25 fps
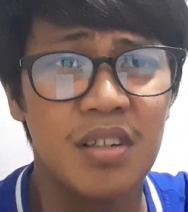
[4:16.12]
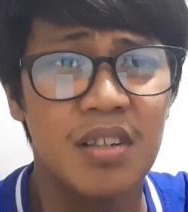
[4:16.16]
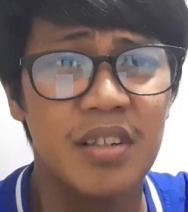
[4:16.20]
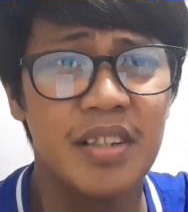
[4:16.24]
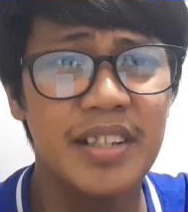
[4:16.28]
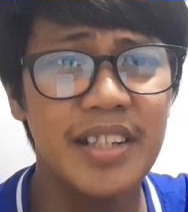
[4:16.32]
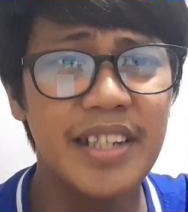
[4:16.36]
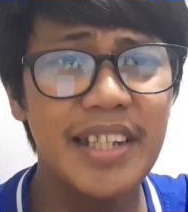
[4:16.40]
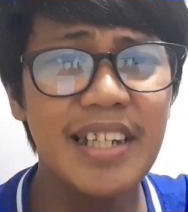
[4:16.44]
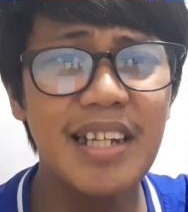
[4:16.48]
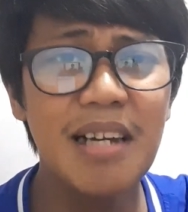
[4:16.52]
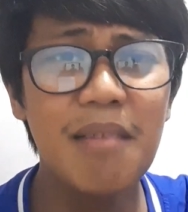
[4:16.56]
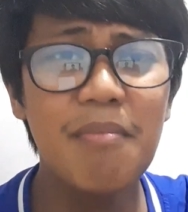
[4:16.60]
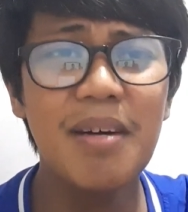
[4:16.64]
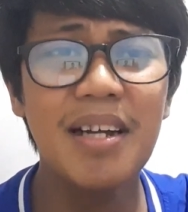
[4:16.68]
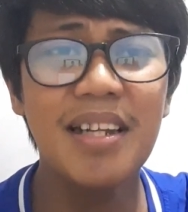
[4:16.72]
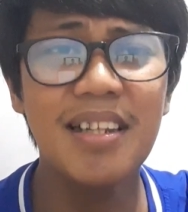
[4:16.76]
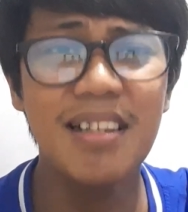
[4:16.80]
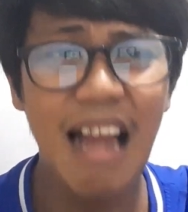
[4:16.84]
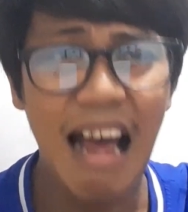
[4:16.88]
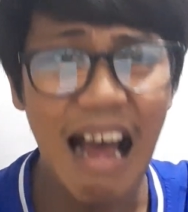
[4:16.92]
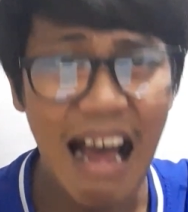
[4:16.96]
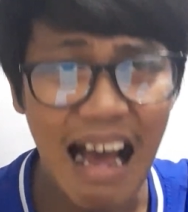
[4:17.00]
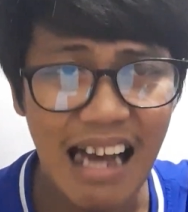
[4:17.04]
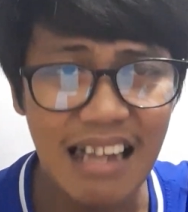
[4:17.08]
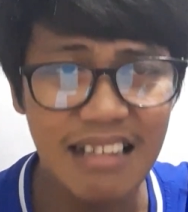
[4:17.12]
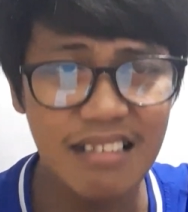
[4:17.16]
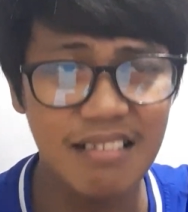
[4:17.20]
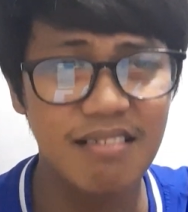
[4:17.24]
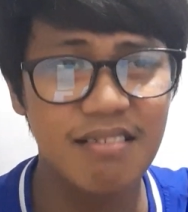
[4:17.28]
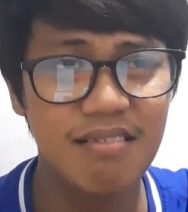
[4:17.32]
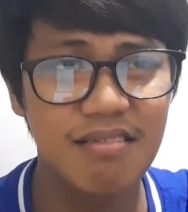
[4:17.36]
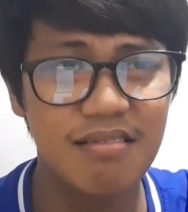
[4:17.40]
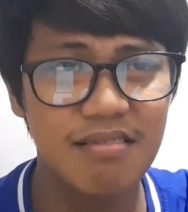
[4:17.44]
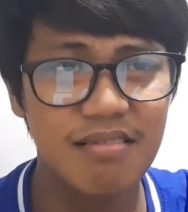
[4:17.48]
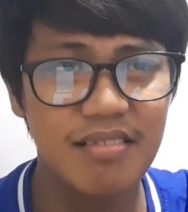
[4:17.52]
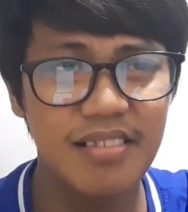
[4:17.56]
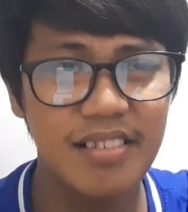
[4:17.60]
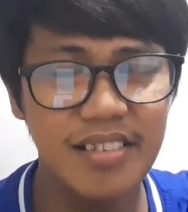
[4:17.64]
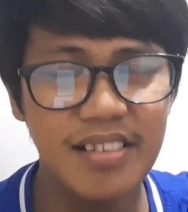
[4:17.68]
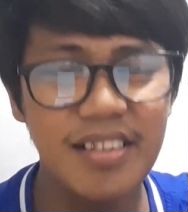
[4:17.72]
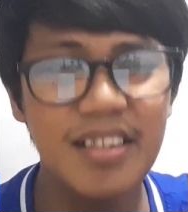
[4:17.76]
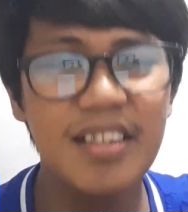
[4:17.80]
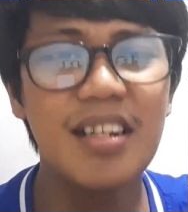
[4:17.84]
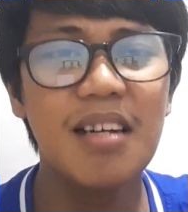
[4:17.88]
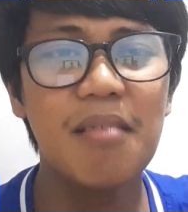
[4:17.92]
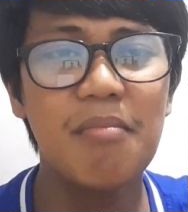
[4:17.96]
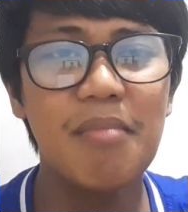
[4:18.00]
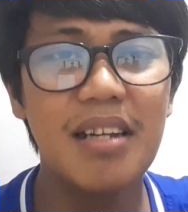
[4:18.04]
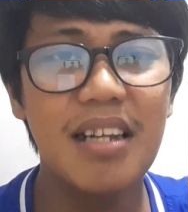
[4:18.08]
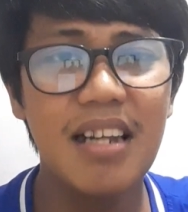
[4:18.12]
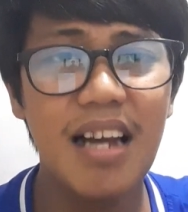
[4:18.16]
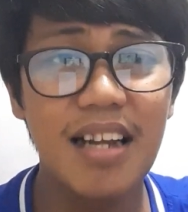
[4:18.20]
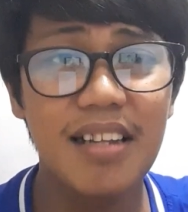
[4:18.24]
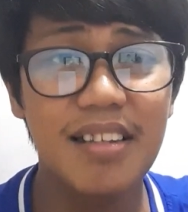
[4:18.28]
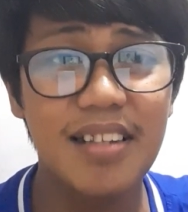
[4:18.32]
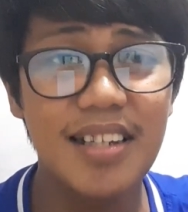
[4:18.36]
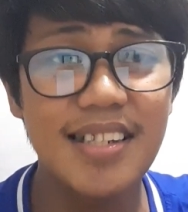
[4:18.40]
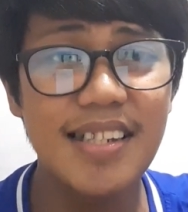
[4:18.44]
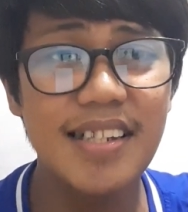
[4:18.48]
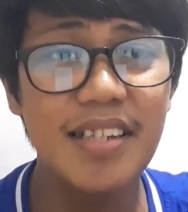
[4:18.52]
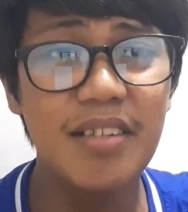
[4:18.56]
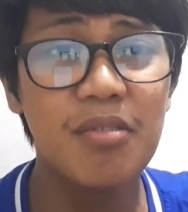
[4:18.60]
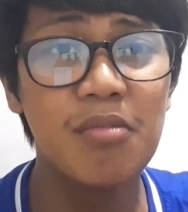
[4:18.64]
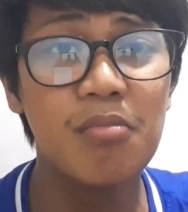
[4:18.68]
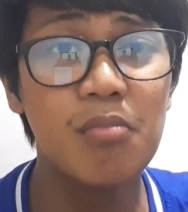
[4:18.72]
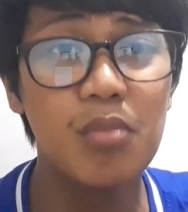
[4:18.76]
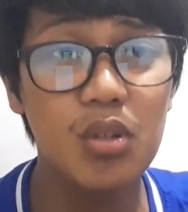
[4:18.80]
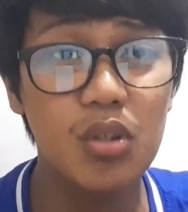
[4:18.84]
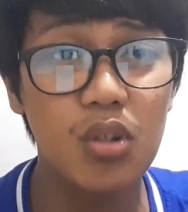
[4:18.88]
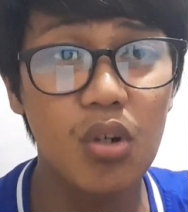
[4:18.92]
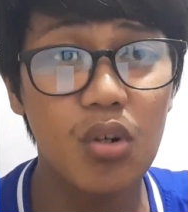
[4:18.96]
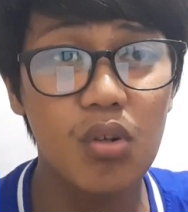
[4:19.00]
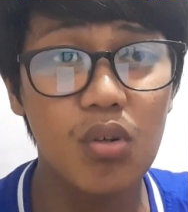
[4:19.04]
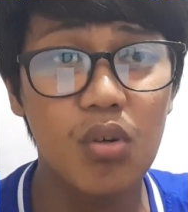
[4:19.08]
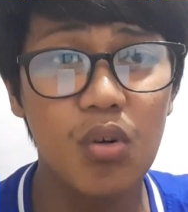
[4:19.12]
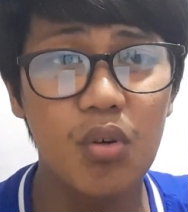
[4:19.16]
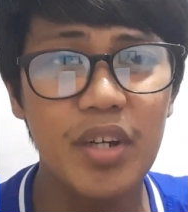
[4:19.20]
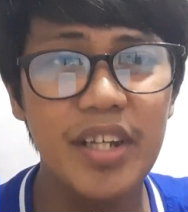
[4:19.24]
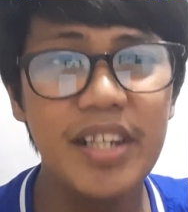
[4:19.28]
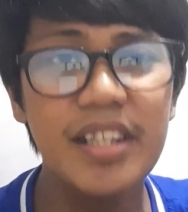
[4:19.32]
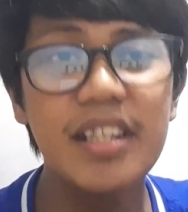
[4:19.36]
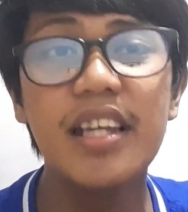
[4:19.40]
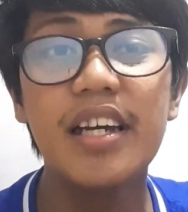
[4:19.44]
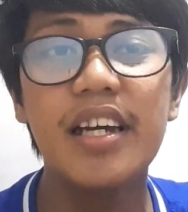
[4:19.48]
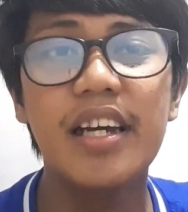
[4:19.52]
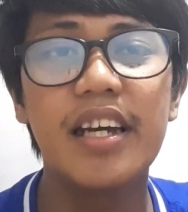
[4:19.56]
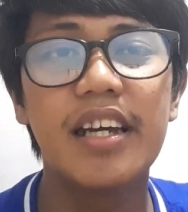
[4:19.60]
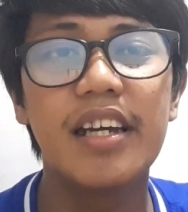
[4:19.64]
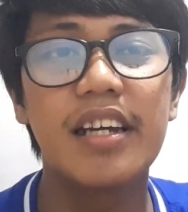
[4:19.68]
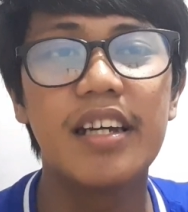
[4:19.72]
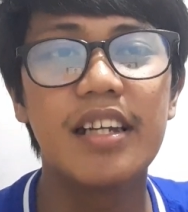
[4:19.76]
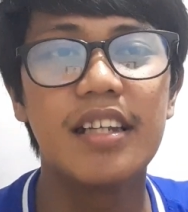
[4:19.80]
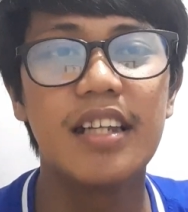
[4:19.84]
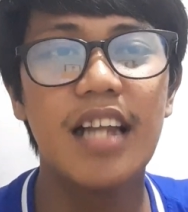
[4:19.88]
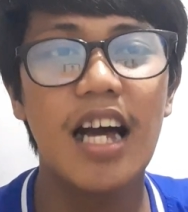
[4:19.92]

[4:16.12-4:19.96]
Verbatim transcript: hindi naman lahat. Hindi naman lahat kasi yung motor ko hindi eh.